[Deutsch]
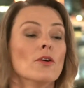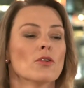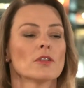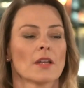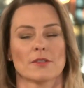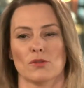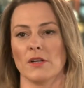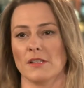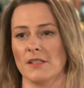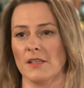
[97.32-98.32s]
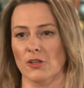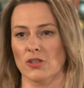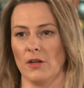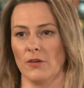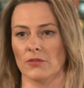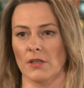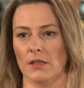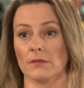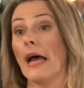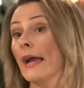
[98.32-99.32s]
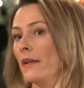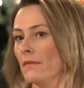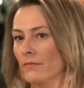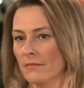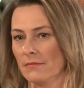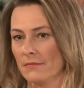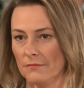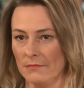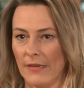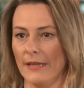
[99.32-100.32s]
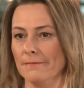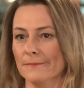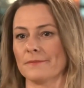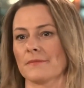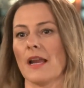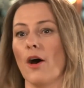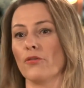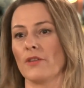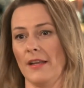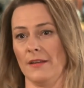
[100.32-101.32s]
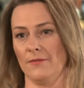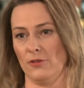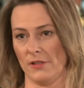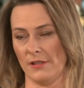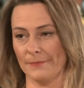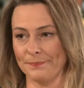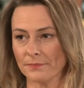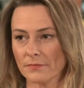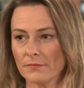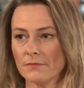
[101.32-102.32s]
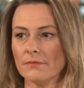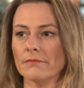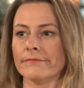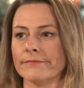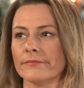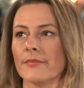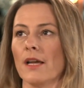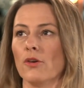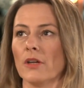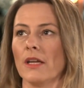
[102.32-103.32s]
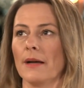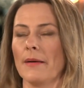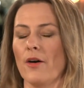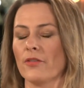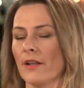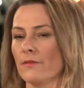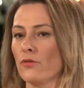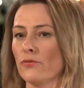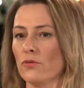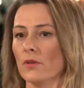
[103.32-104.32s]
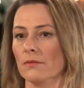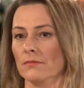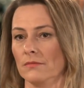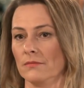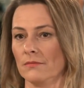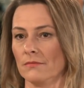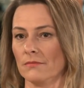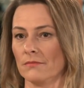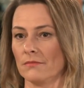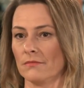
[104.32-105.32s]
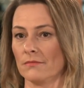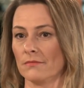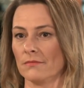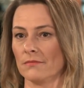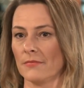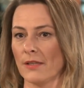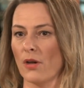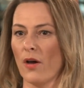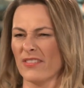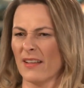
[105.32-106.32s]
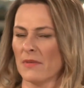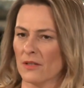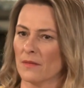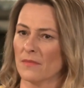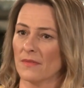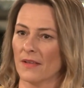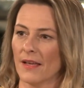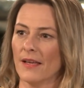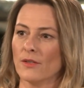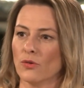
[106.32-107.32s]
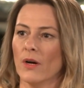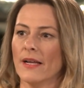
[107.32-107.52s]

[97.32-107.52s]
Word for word: und hast du einen erzieherischen Auftrag? Nein. Nein. Aufklären wollen sie. Mhm. Okay, aber aufklären wofür? Also aufklären mhm. mit einem so,